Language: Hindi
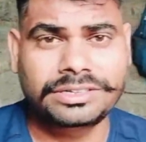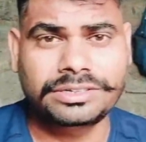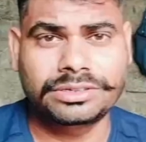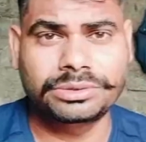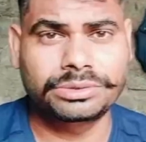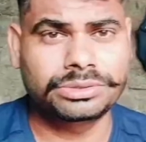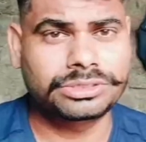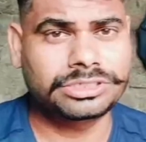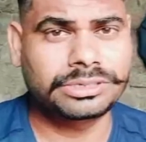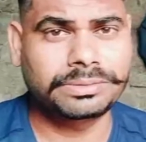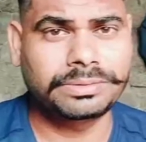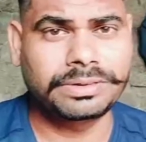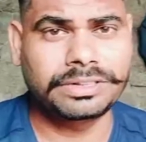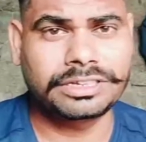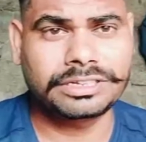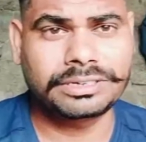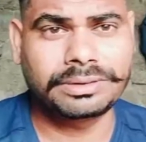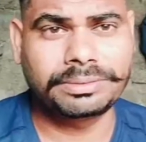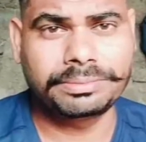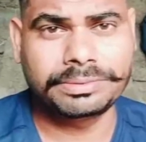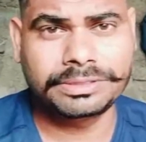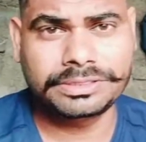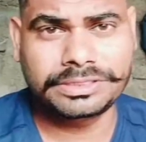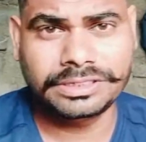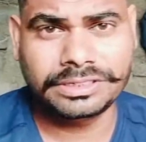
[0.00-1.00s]
तो उसके बाद
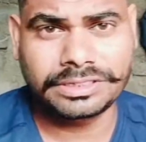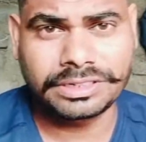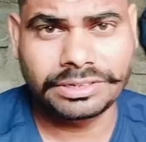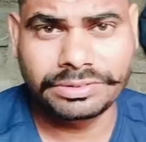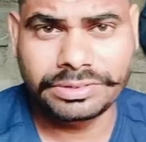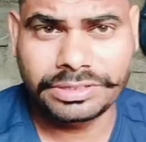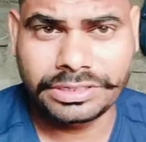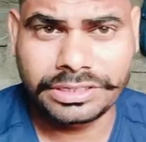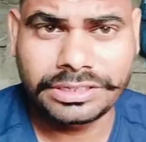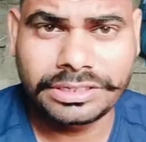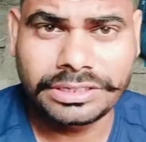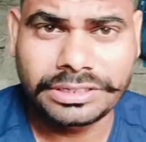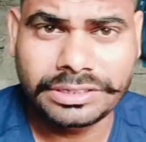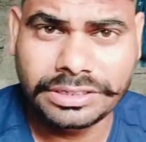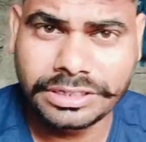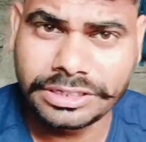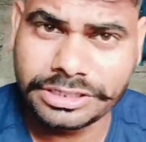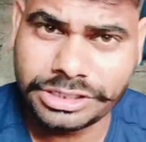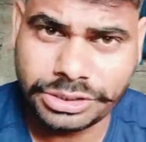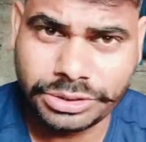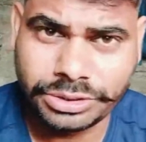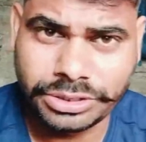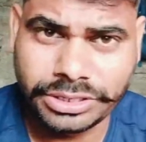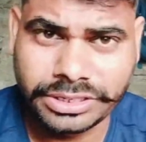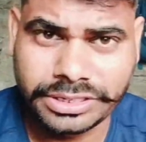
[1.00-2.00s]
आपका मशीन काउंटिंग
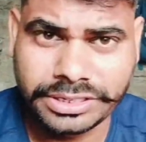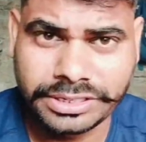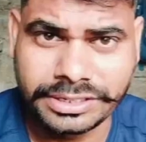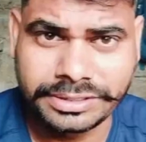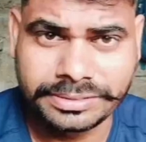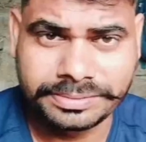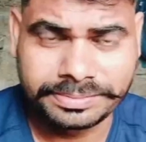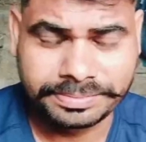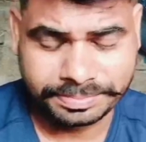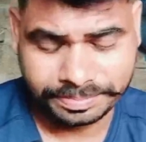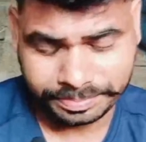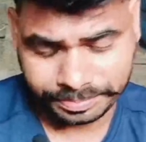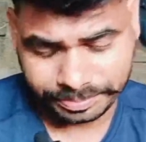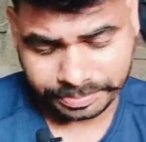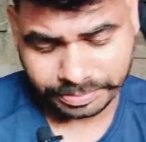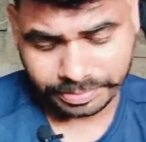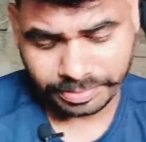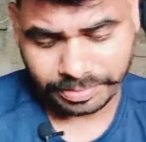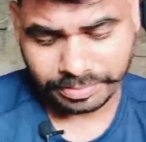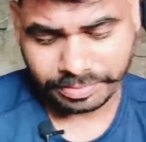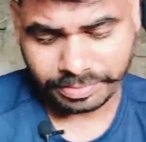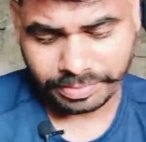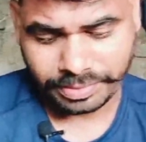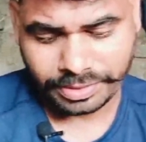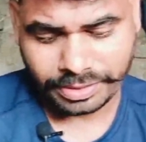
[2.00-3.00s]
नहीं छोड़ेगी
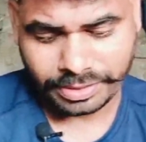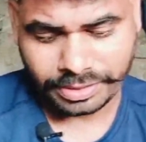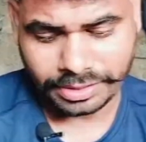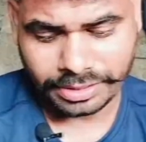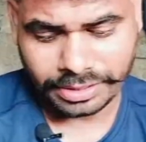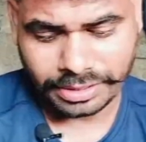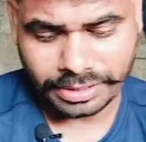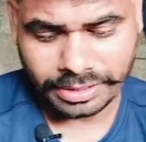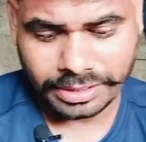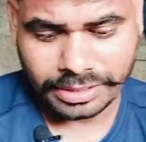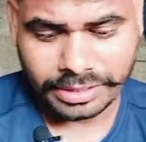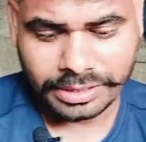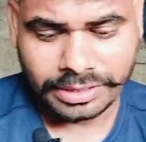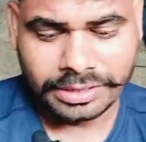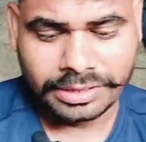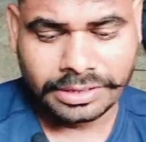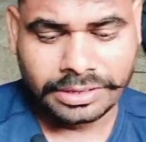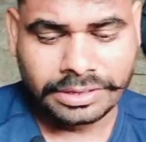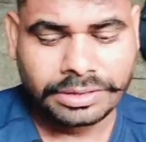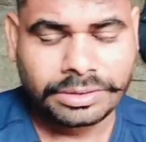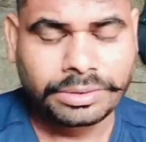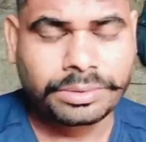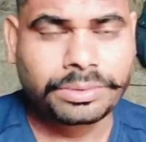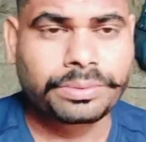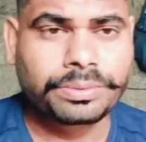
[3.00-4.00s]

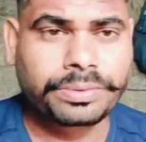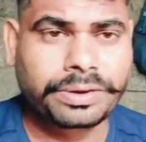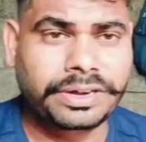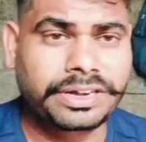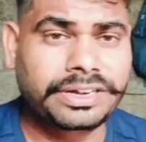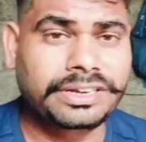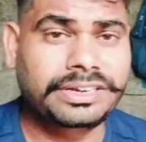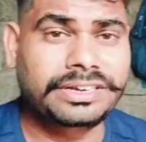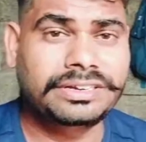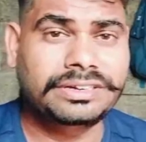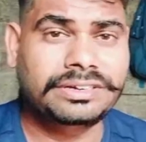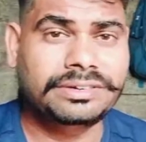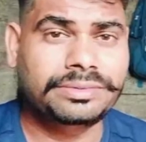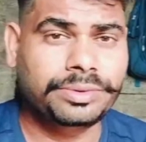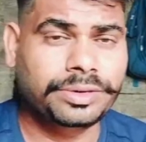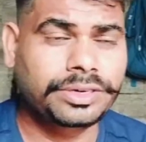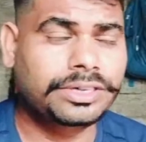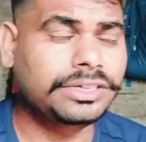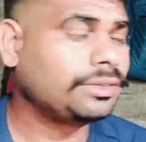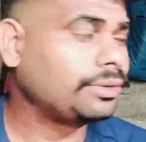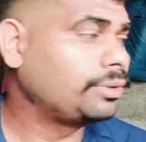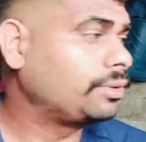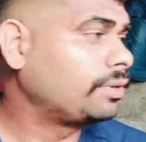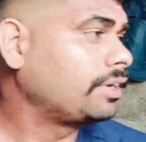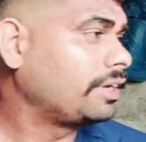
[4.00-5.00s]
वायरिंग वायरिंग
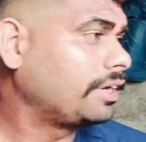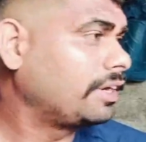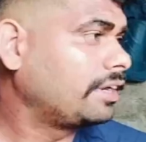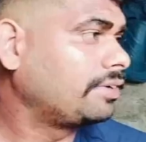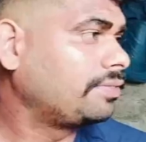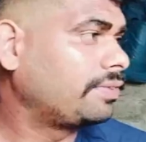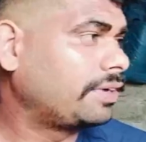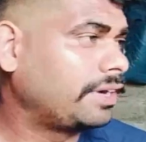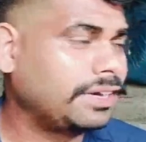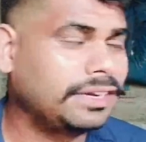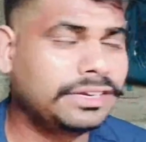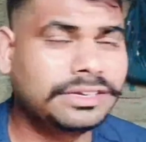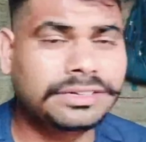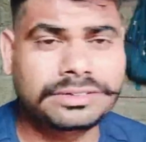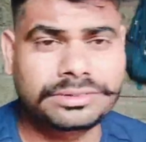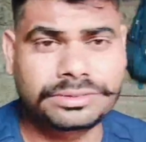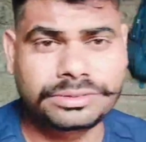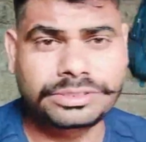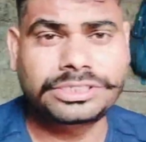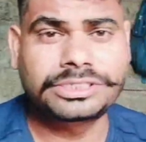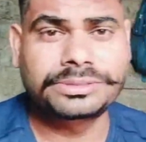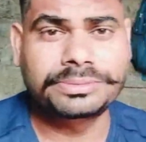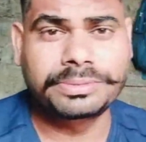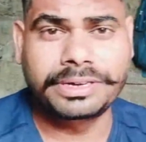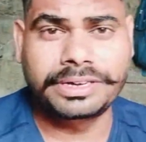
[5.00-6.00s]
वही तो हो गया ना वायरिंग
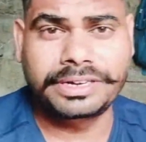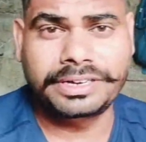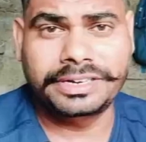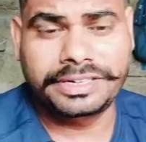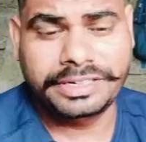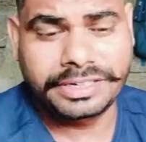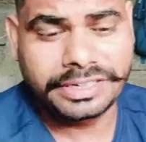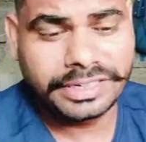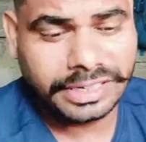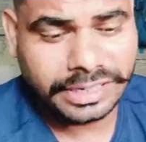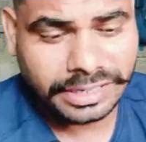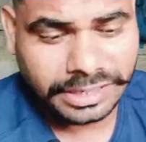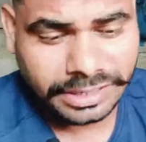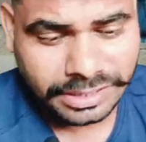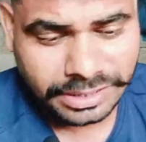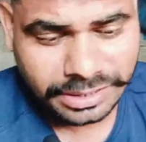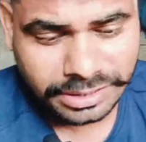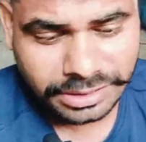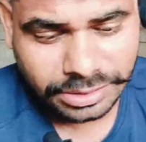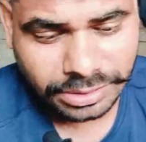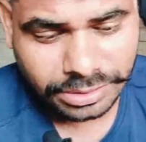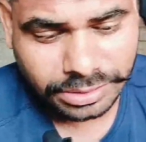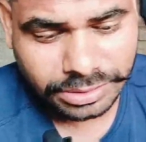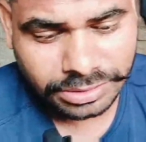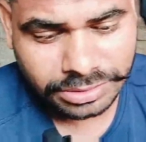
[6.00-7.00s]
उसी में है ठीक है
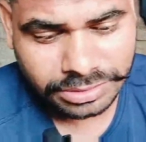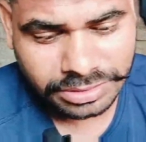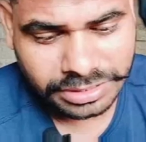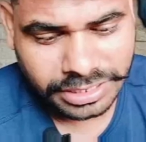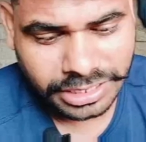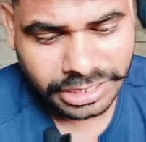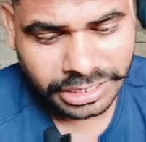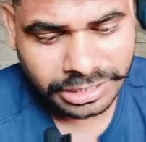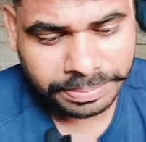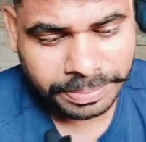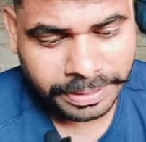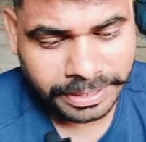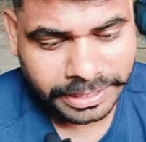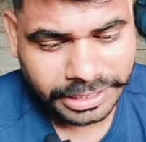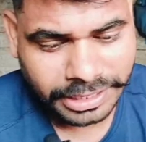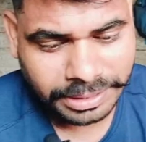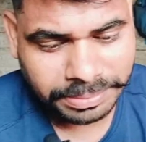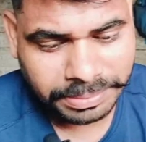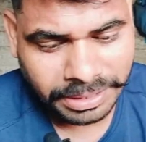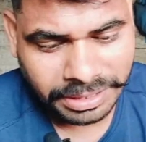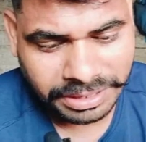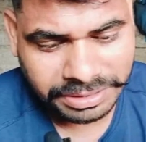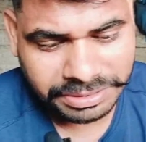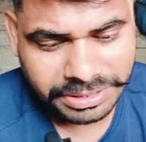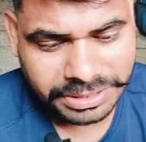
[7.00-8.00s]
तो एक भाई है
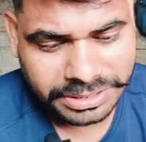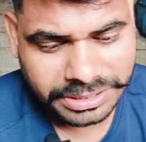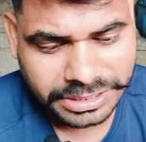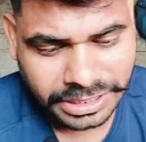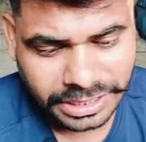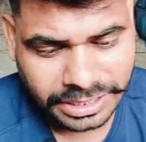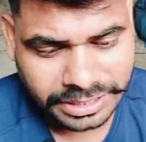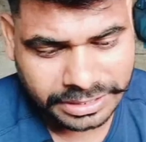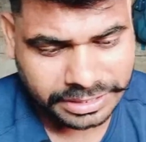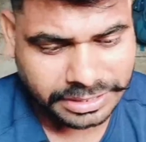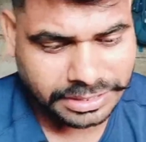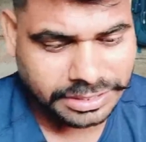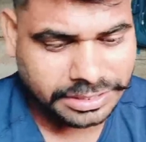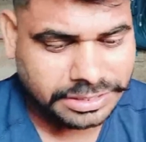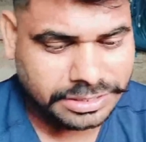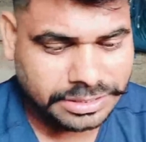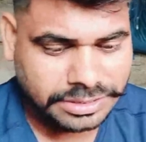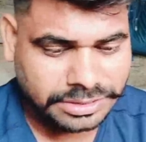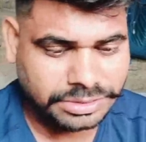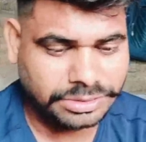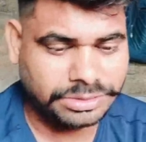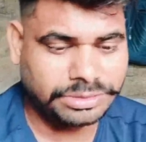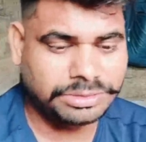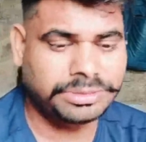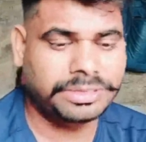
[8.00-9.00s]
महावीर जाट
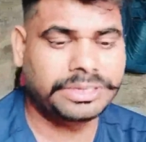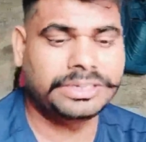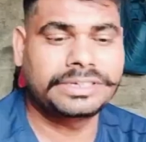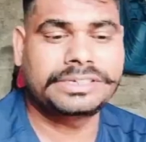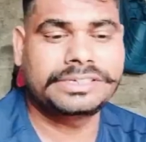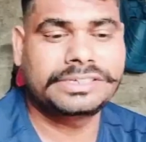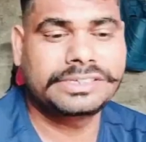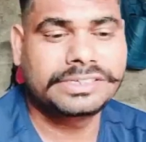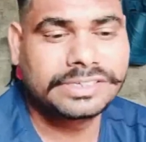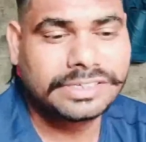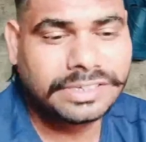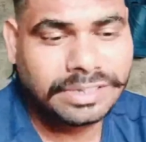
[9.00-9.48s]
तो भाई